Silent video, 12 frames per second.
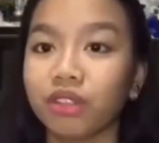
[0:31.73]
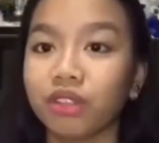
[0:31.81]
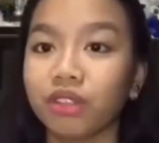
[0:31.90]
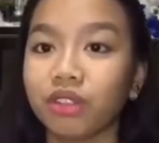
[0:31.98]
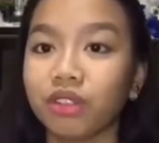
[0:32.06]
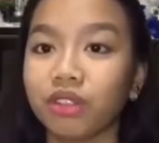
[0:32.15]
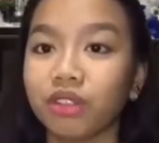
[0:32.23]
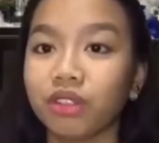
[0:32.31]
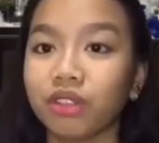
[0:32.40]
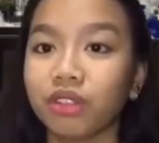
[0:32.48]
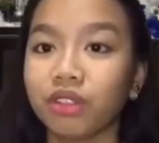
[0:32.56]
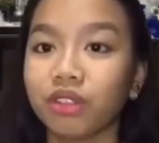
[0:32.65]
Ang setup
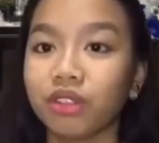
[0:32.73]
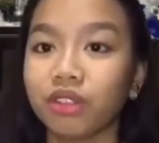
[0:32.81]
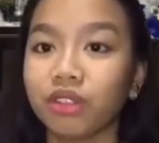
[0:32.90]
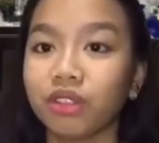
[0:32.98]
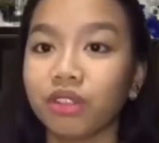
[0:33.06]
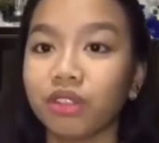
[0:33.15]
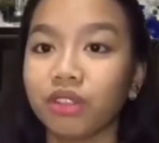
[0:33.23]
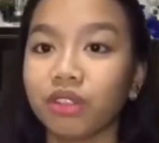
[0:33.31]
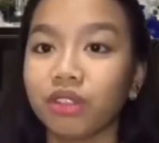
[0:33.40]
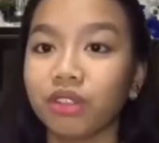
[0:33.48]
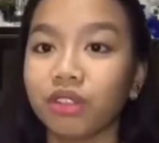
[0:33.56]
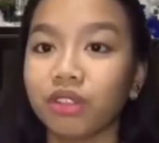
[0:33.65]
ko dati ay
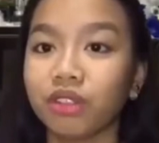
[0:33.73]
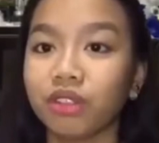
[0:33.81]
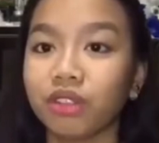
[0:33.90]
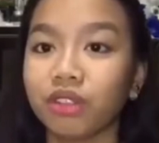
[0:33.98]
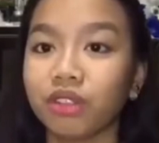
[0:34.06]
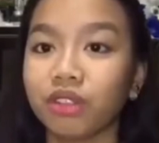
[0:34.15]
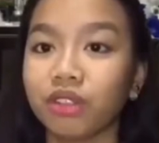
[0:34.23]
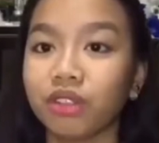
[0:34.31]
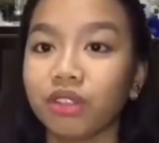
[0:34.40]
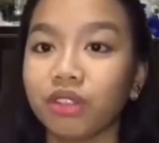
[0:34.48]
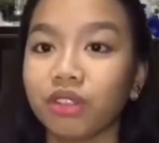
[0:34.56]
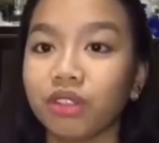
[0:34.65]
ganire,
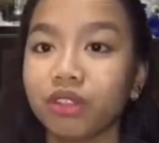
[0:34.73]
ipapakita ko